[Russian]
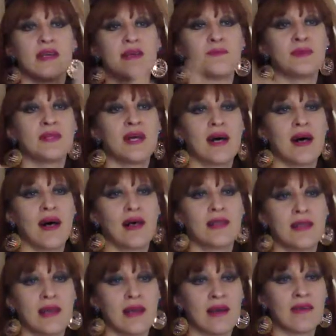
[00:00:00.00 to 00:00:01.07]
Была
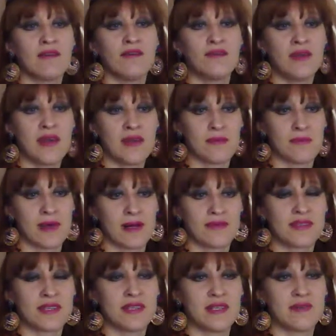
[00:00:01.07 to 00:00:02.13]
одна ведьма в
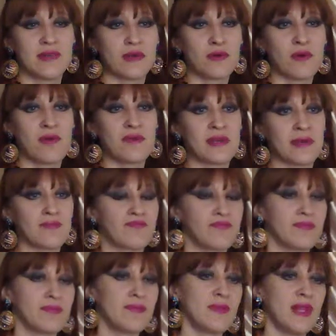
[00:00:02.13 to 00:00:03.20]
Средневековье,
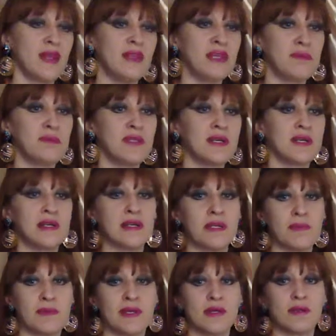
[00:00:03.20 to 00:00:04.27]
она была
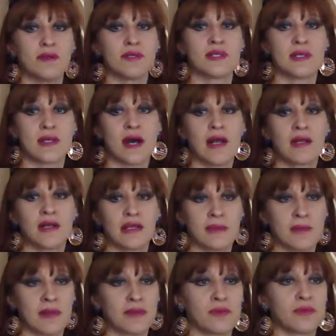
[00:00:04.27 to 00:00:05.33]
наполовину цыганка,
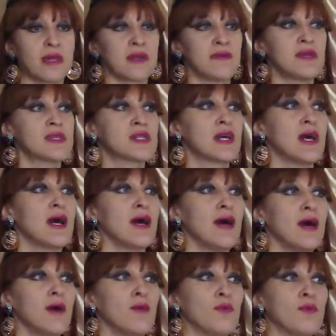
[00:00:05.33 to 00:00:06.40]
наполовину норвежка,
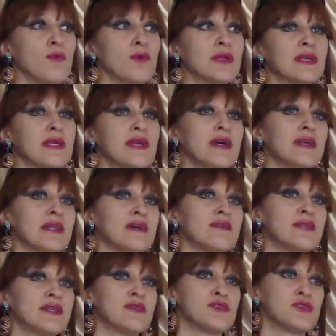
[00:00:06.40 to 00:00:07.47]
вот, и она
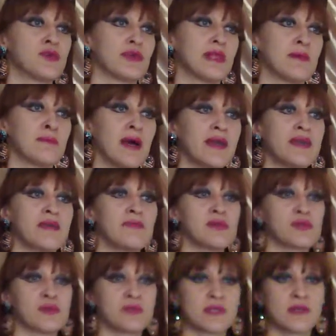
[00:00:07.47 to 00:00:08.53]
владела черной магией в
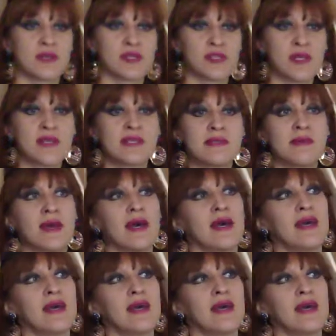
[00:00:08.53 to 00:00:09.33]
большом совершенстве,